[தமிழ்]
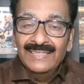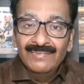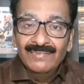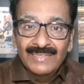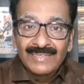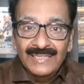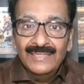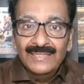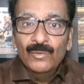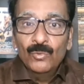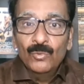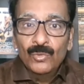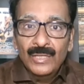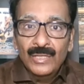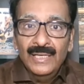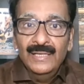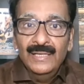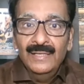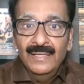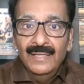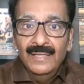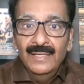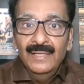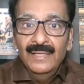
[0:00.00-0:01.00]
அது வந்து ஒரு
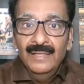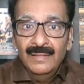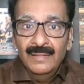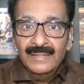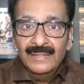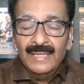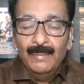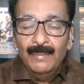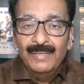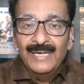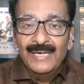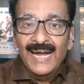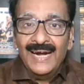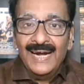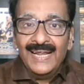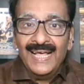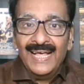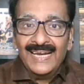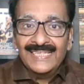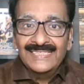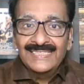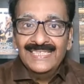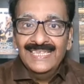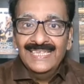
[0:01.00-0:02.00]
தமிழ்நாடு
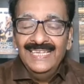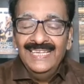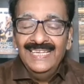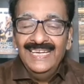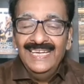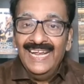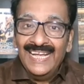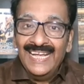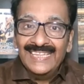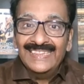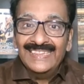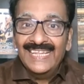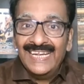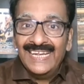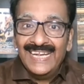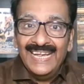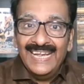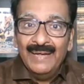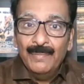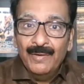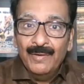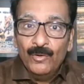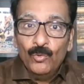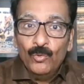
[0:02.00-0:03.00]
அரசியலிலே
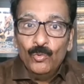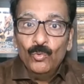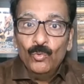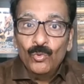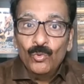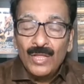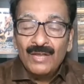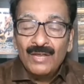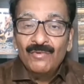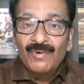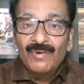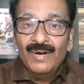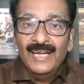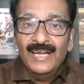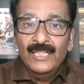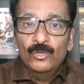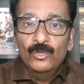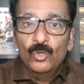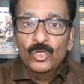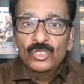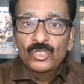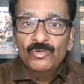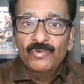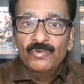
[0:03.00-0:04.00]
எத்தகைய உணர்வுகளை
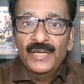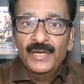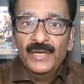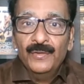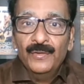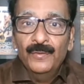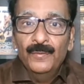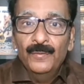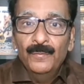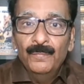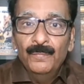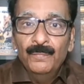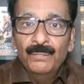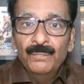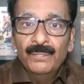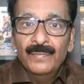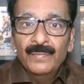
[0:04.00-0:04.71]
தோற்றுவிக்கும்